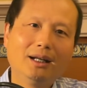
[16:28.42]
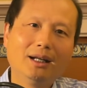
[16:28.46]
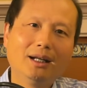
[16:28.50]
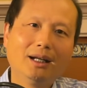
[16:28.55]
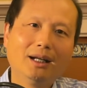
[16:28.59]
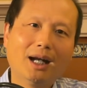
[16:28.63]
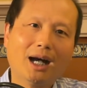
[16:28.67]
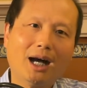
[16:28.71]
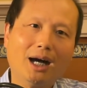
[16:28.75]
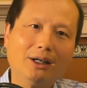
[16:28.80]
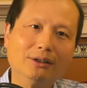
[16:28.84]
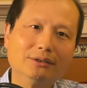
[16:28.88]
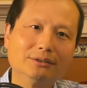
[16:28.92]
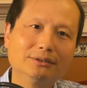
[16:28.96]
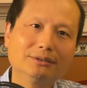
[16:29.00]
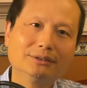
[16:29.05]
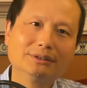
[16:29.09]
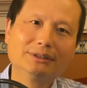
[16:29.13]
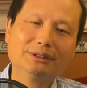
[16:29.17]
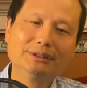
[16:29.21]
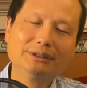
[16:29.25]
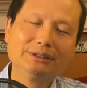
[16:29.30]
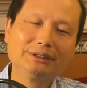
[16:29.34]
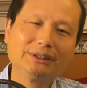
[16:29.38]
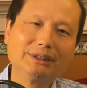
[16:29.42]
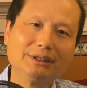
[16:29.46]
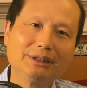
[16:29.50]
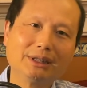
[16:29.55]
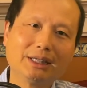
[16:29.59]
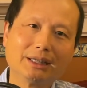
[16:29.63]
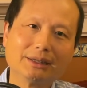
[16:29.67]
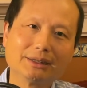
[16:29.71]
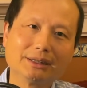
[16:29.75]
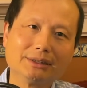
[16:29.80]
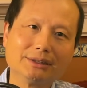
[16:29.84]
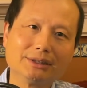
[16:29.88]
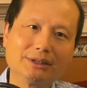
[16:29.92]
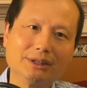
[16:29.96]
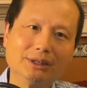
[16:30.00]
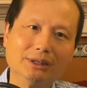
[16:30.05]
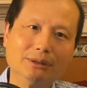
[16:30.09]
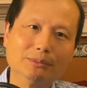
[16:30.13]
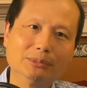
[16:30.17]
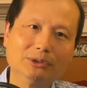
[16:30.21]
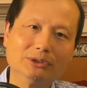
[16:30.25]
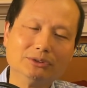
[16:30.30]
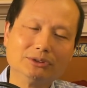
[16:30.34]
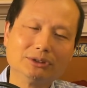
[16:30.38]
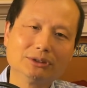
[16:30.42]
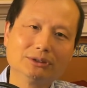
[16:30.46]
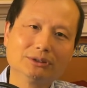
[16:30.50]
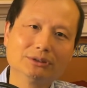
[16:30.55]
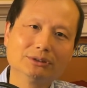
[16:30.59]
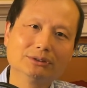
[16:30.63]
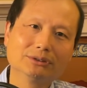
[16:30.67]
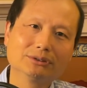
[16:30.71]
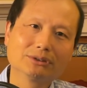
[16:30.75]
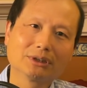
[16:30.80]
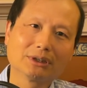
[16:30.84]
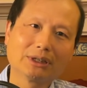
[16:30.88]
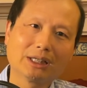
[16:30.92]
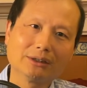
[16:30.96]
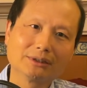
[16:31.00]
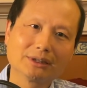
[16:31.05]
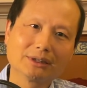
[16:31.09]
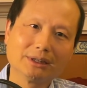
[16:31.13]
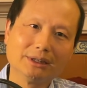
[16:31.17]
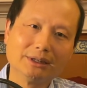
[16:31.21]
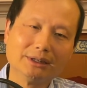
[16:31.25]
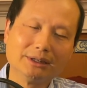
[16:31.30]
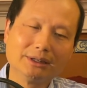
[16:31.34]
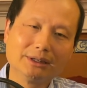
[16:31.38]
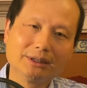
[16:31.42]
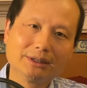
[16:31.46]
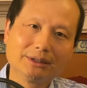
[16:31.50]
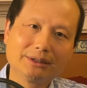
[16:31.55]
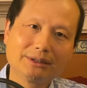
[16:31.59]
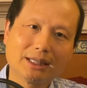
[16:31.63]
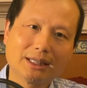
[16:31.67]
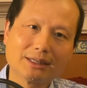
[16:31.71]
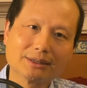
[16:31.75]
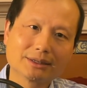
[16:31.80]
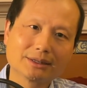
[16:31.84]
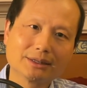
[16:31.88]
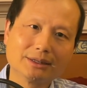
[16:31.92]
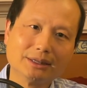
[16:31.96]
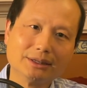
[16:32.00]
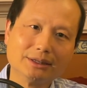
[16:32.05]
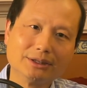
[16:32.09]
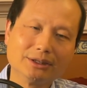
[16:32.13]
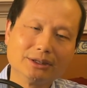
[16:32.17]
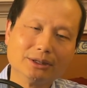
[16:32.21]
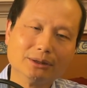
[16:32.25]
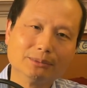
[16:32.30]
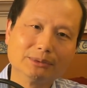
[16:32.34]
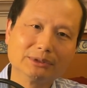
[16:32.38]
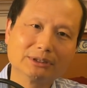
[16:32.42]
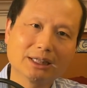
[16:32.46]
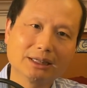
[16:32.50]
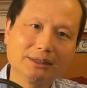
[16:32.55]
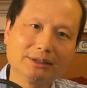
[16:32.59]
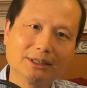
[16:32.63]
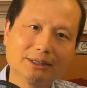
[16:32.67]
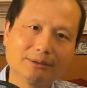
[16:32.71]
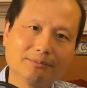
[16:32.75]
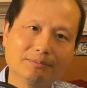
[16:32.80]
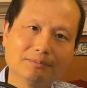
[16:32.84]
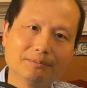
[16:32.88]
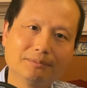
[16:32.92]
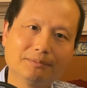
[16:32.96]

好，今天的节目就做到这里，下次的节目再见。